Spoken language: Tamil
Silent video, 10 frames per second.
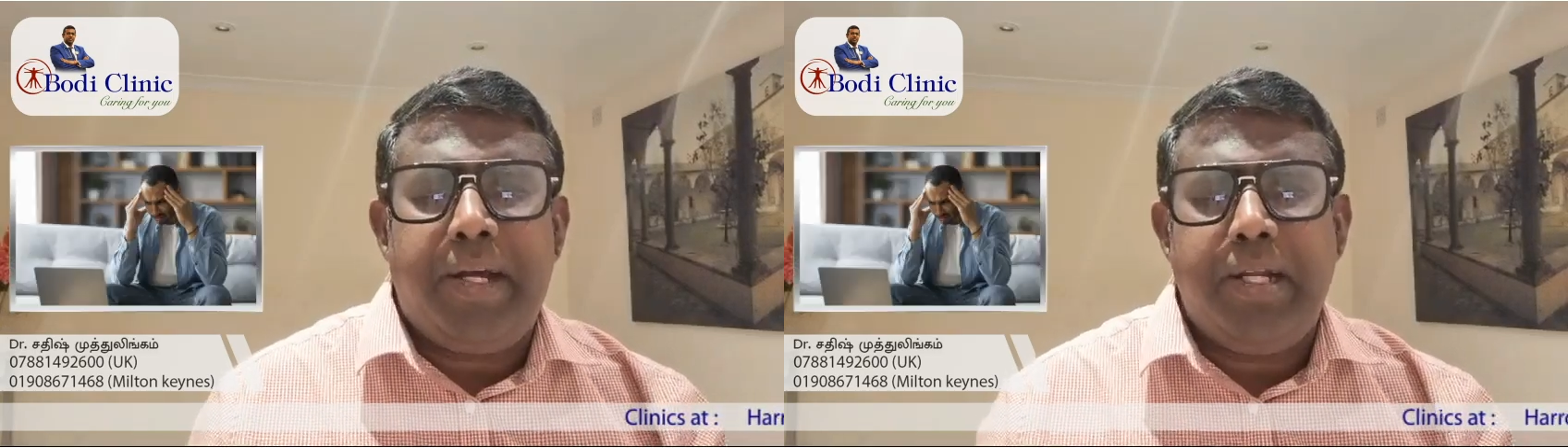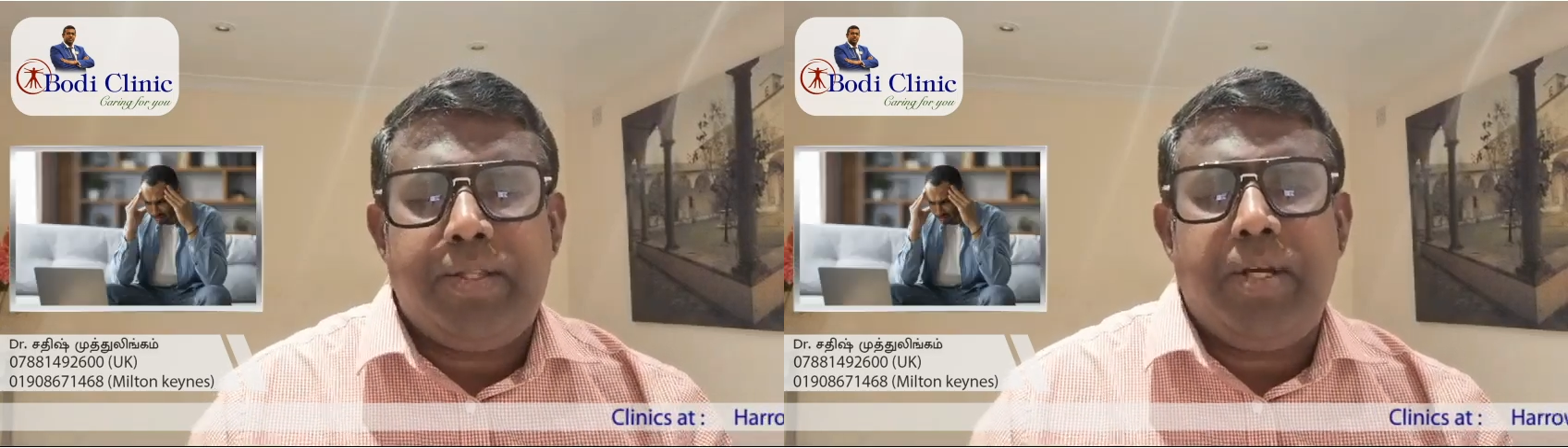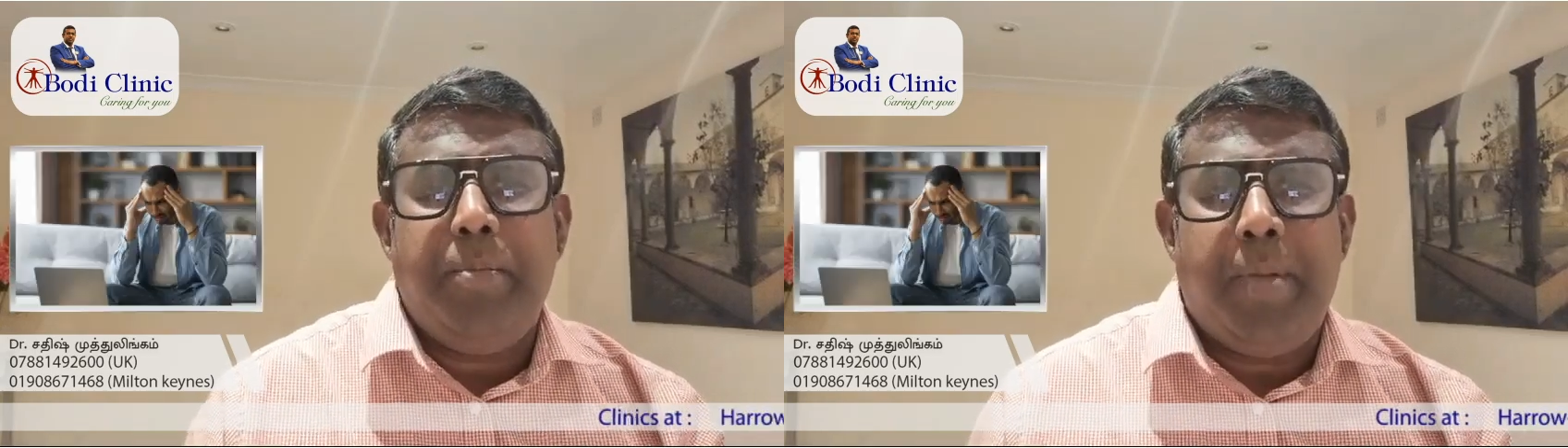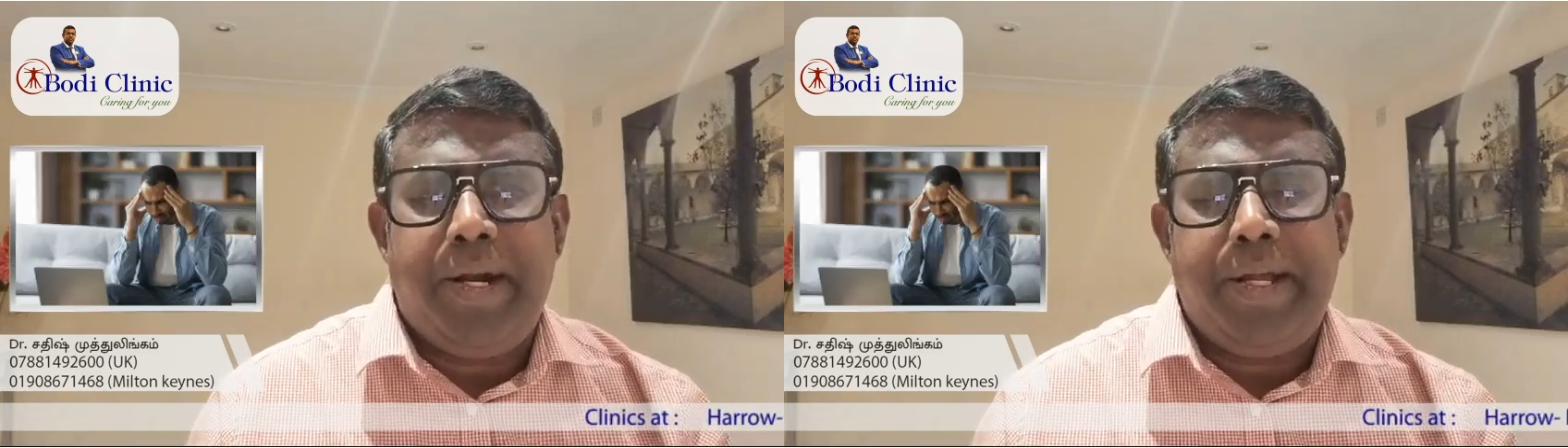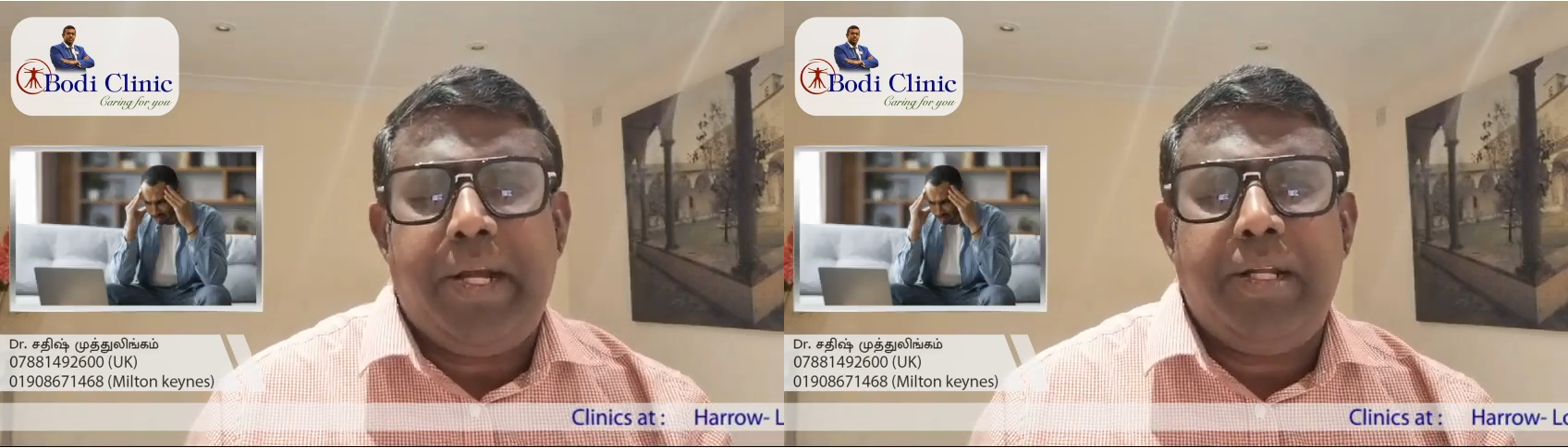அழுத்தம்
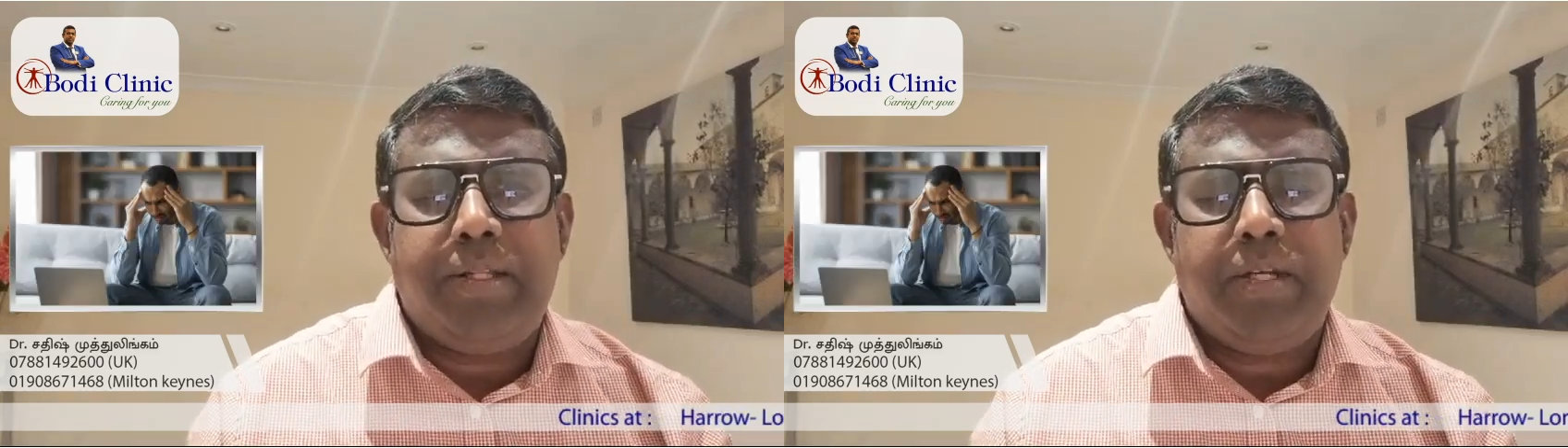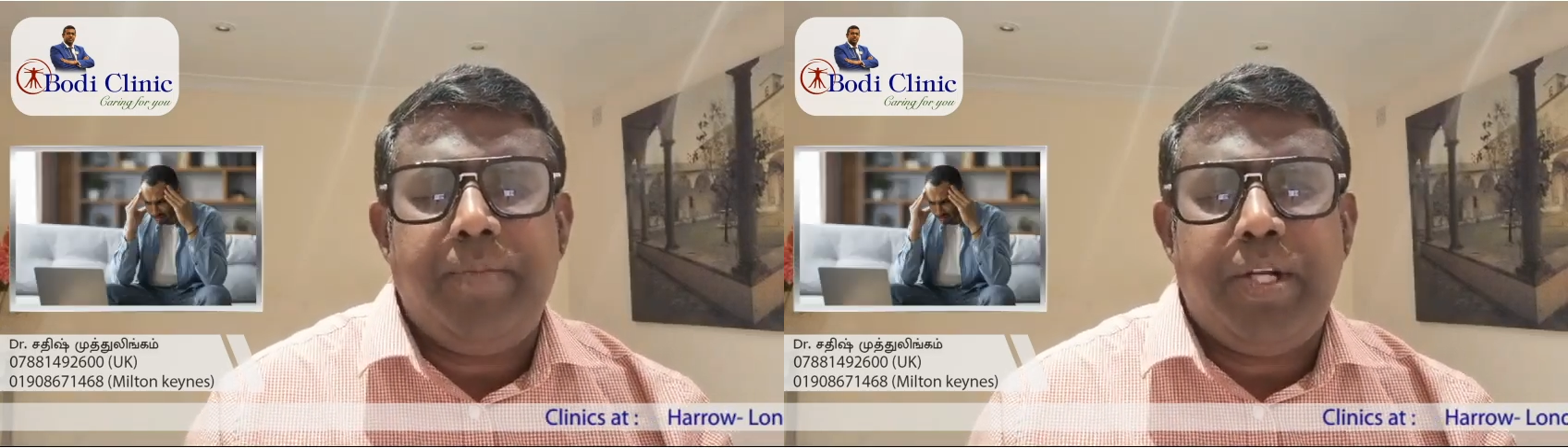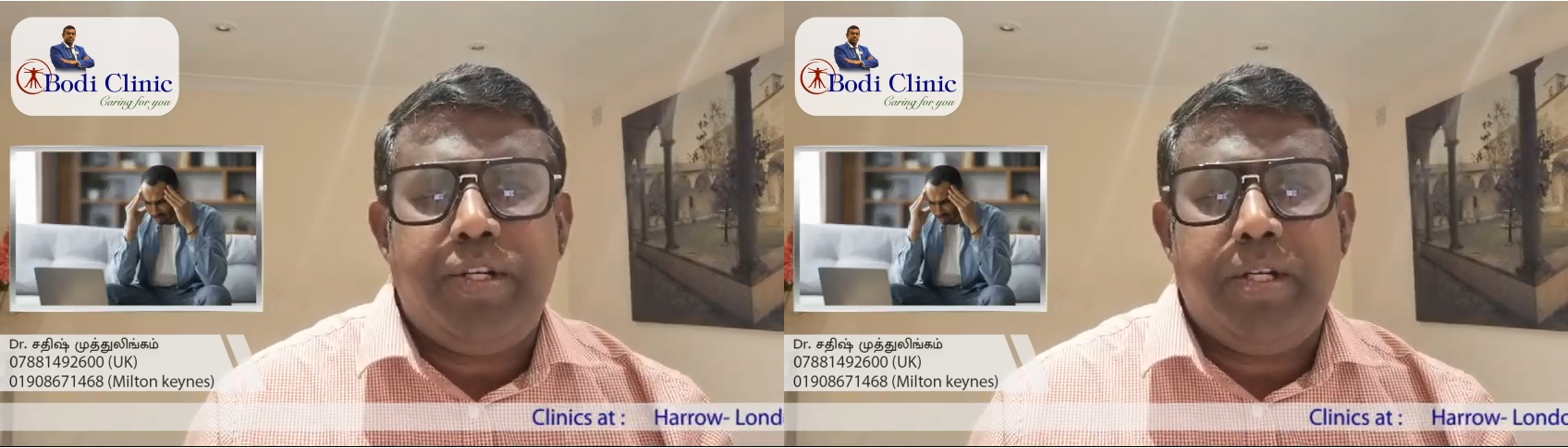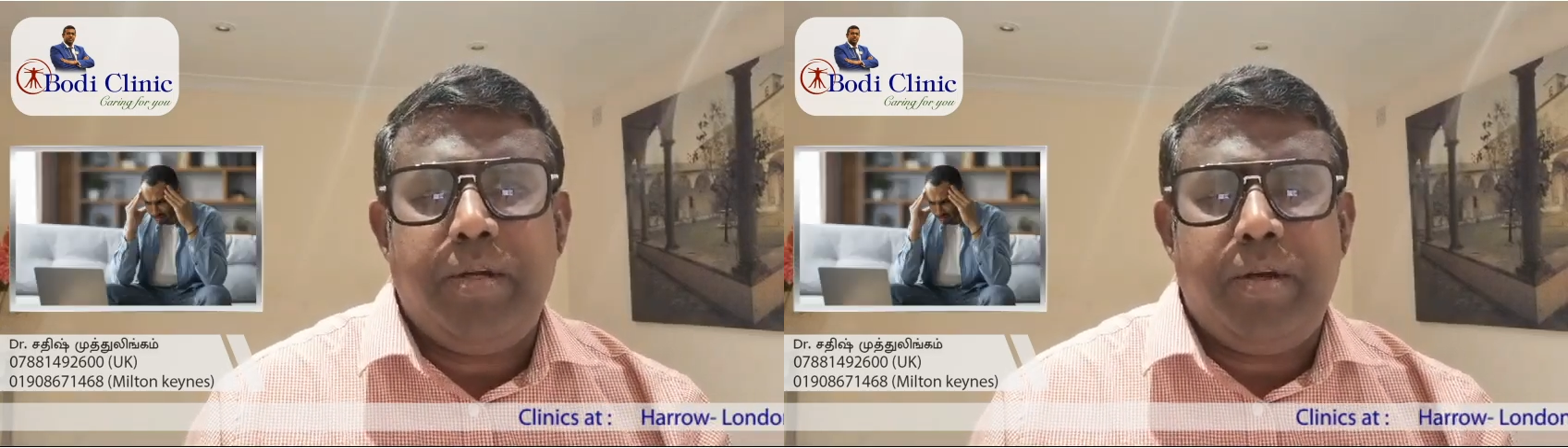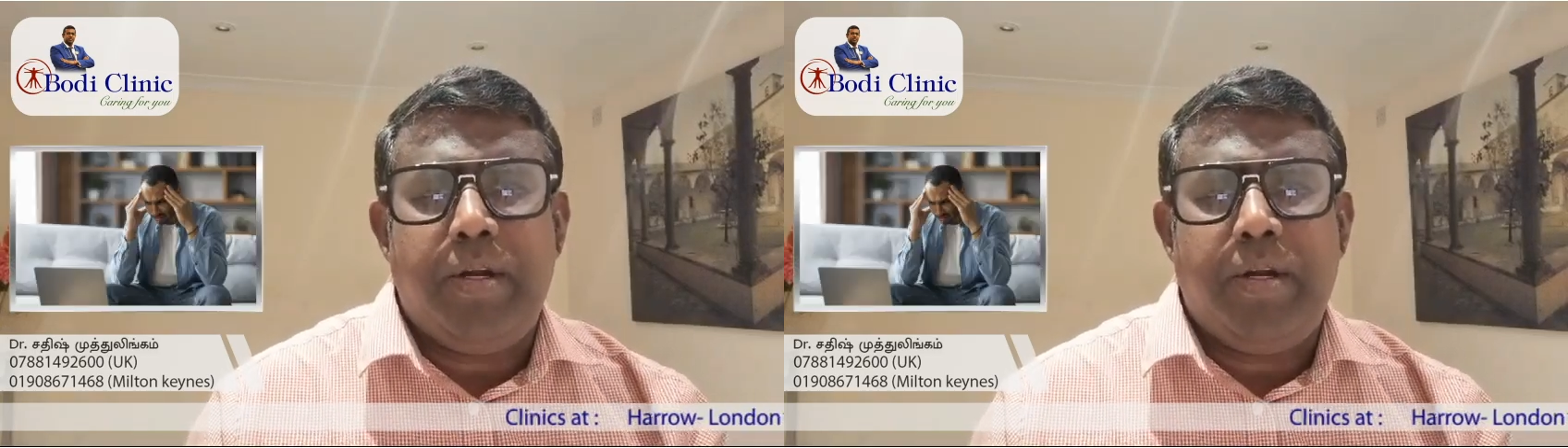மன அழுத்தம் என்று